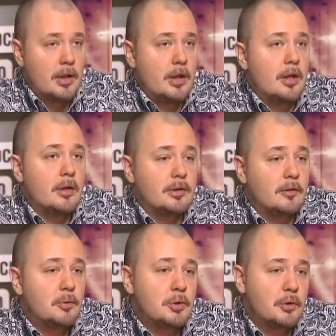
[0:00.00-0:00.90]
И
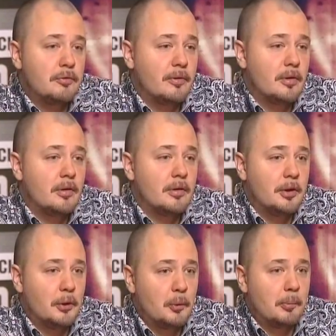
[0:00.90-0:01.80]
дело в том, что в э,
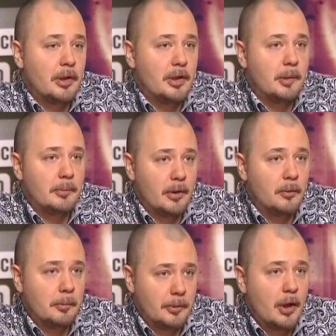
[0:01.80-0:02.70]
некрополе
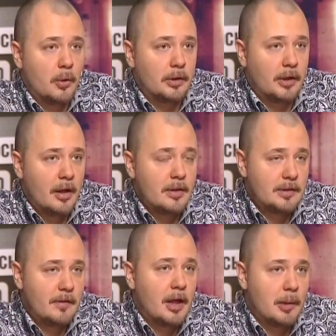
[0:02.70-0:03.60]
неподалеку, неподалеку от Каира
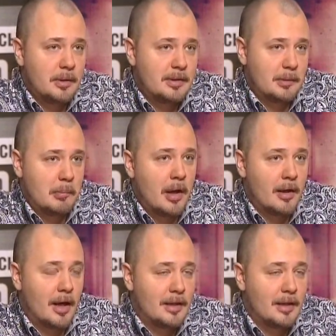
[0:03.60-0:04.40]
есть две гробницы майя.